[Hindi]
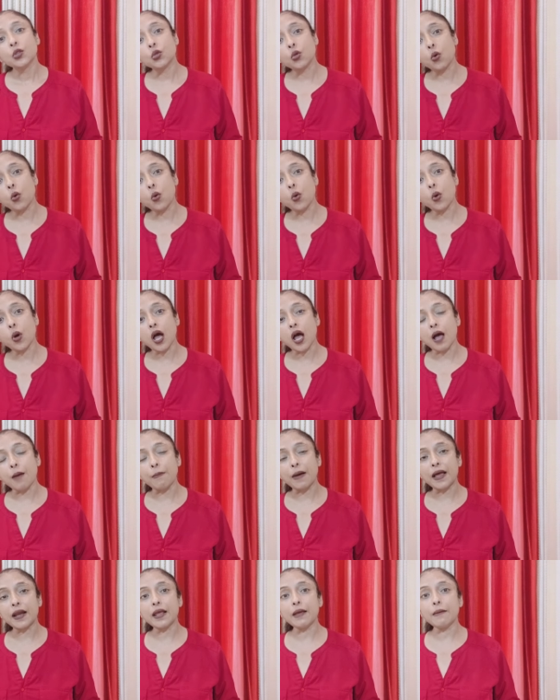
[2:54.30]
तो
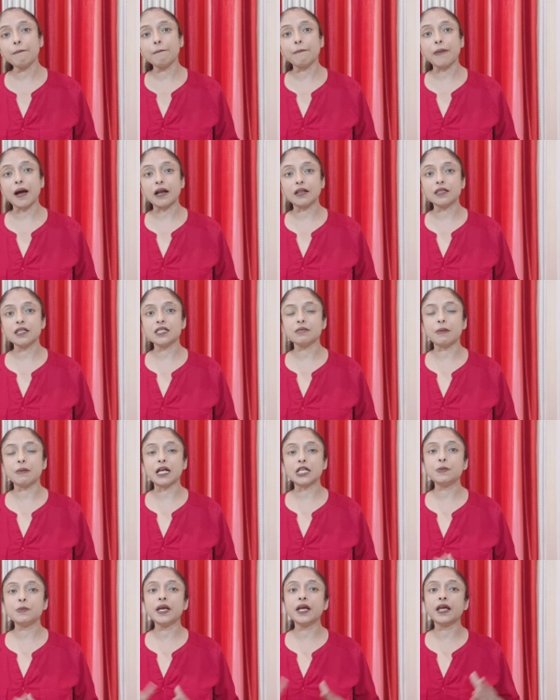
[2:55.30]
हमारे भारतीय
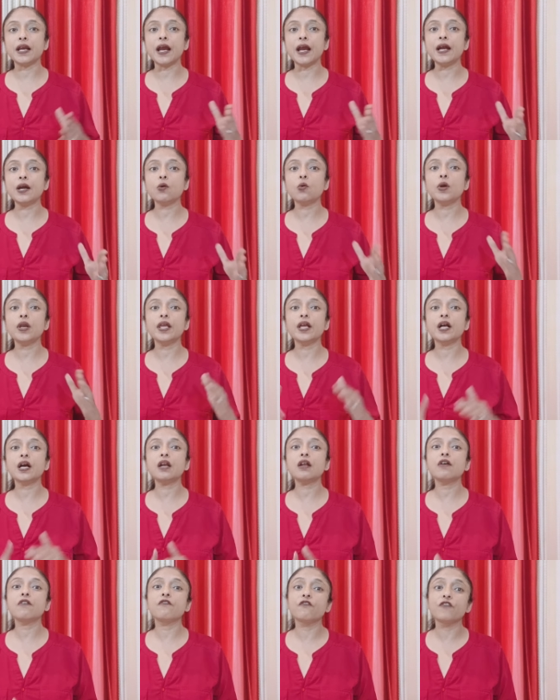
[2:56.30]
समाज में ग्रहण को
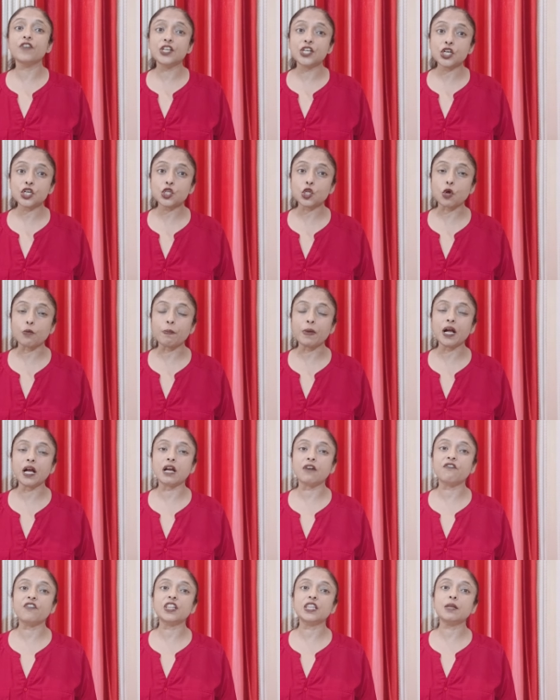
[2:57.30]
लेकर विशेष तौर पर
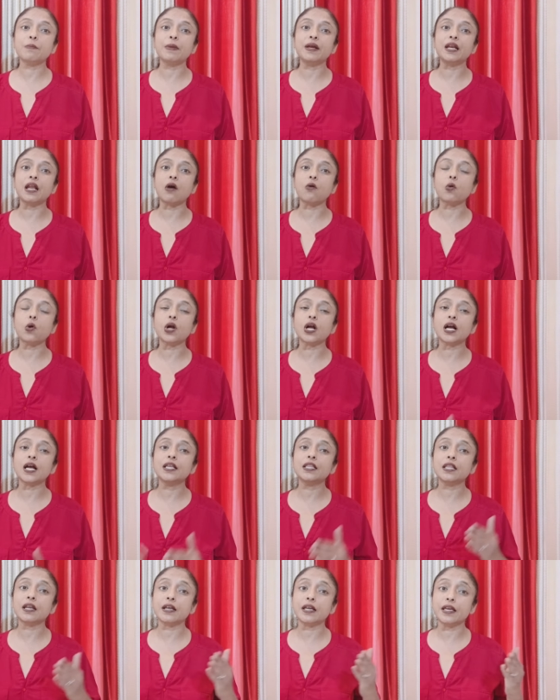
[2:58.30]
गर्भवती महिलाओं को कई
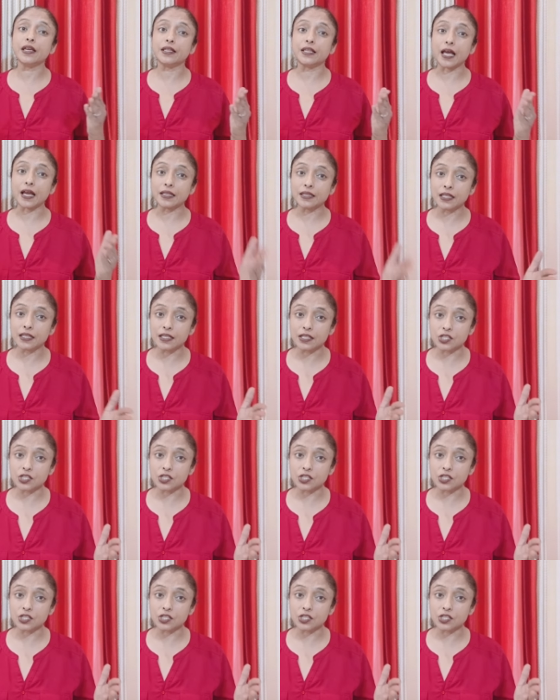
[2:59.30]
तरह की हिदायतें